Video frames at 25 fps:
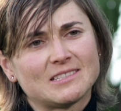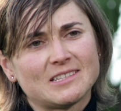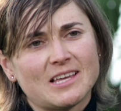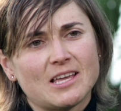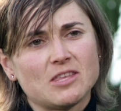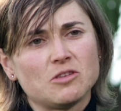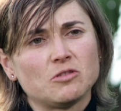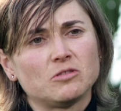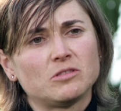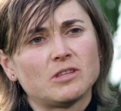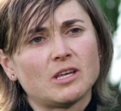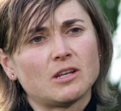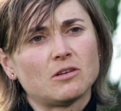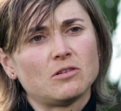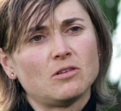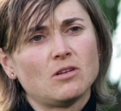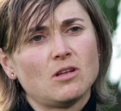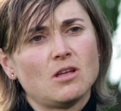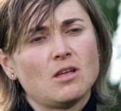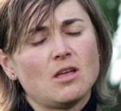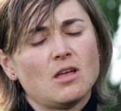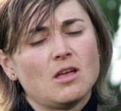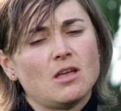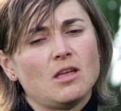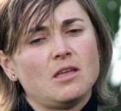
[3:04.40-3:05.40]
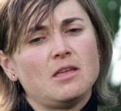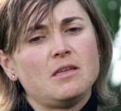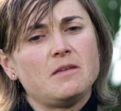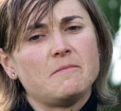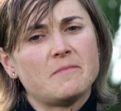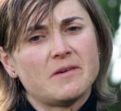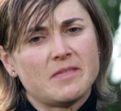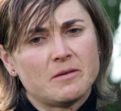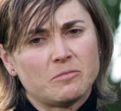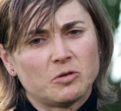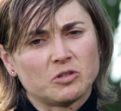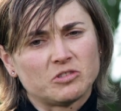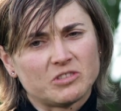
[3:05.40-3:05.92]
ese año entero y
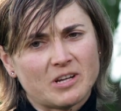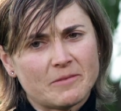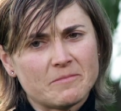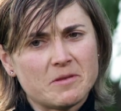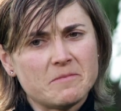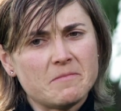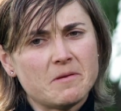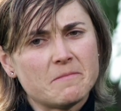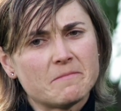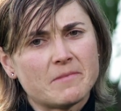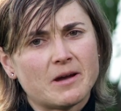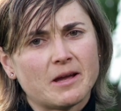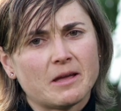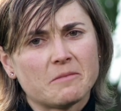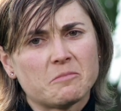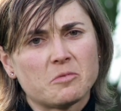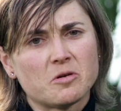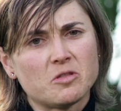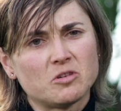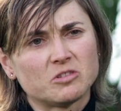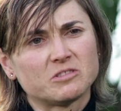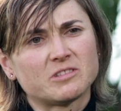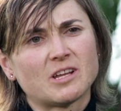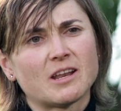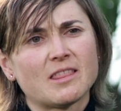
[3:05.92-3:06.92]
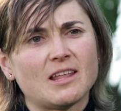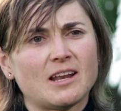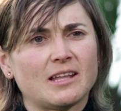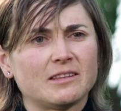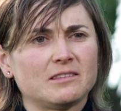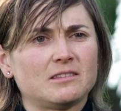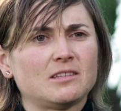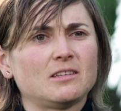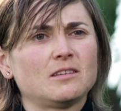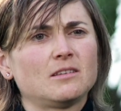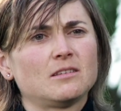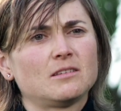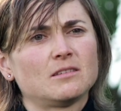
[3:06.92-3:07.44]
me demostré a mí misma que puedo estar
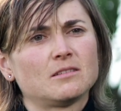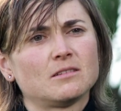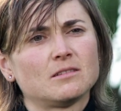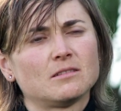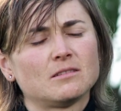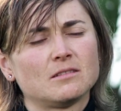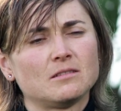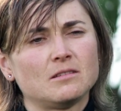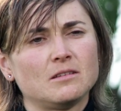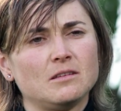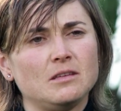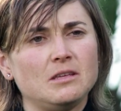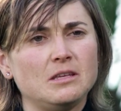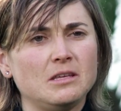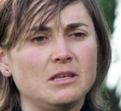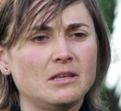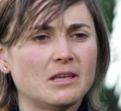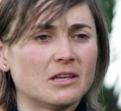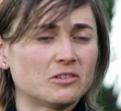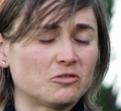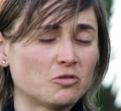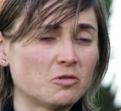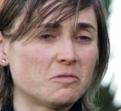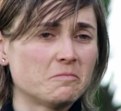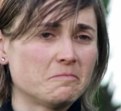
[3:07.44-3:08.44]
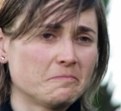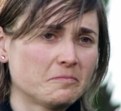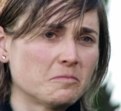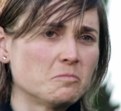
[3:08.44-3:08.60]
delante. Y eso es